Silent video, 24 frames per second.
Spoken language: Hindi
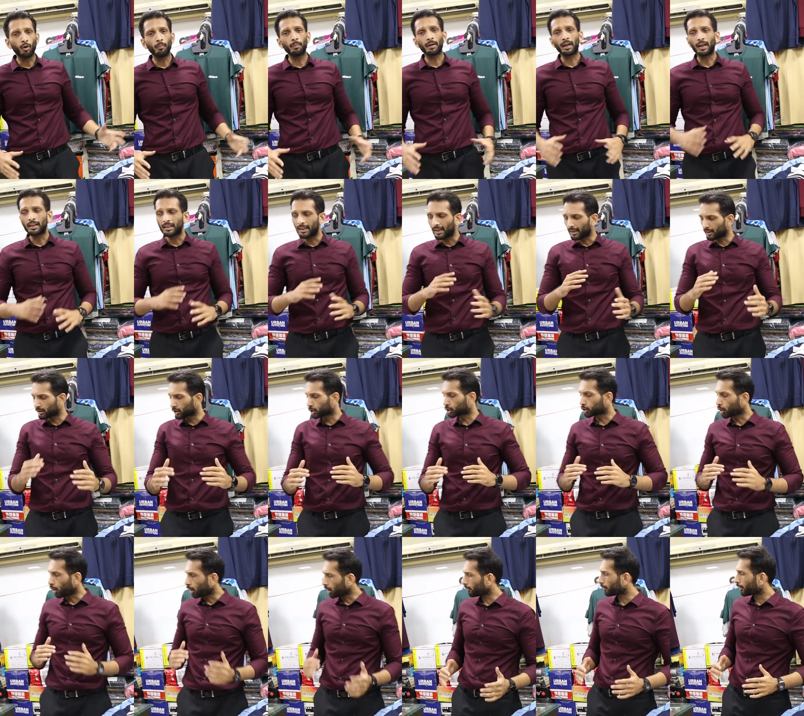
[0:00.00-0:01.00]
मैं खाली एक
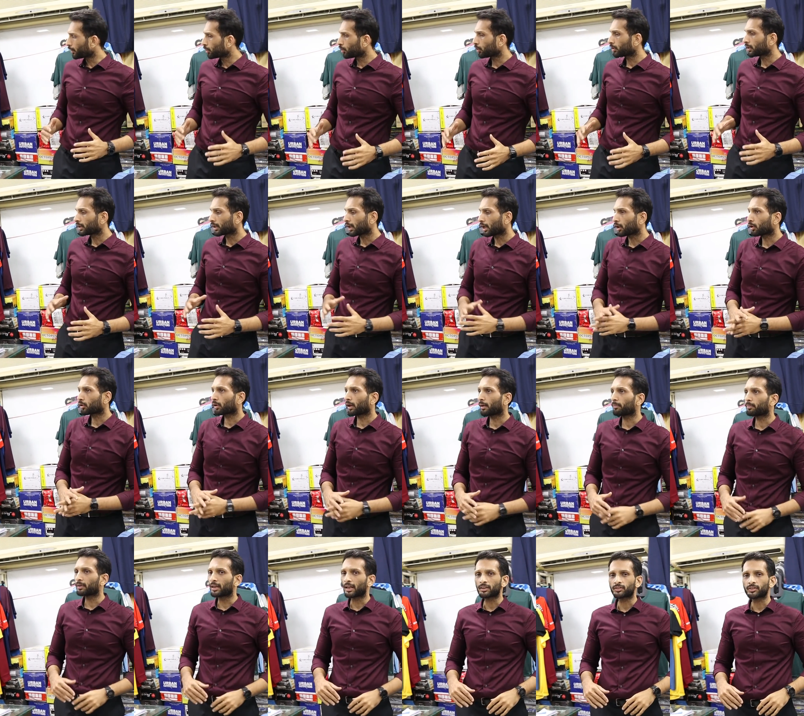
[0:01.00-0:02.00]
शॉर्ट वीडियो दिखा रहा हूँ कि
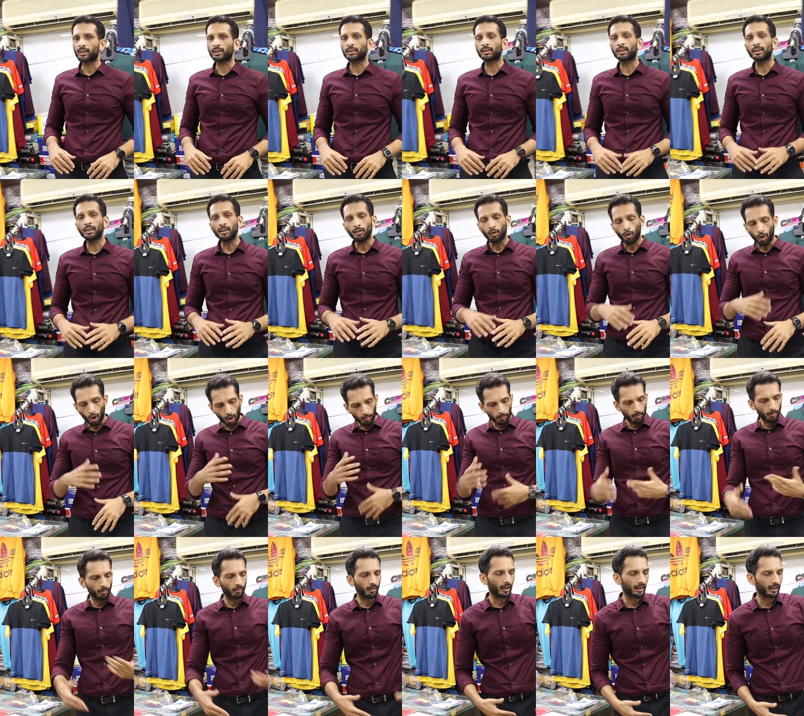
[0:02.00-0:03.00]
आप देख सकते हैं और
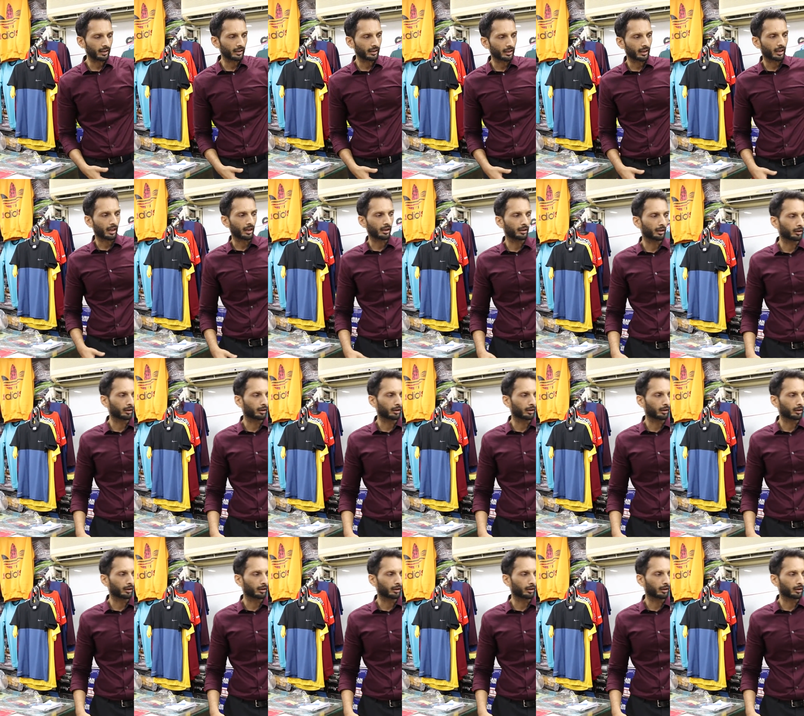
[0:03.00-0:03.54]
भी वेरायटी दिखा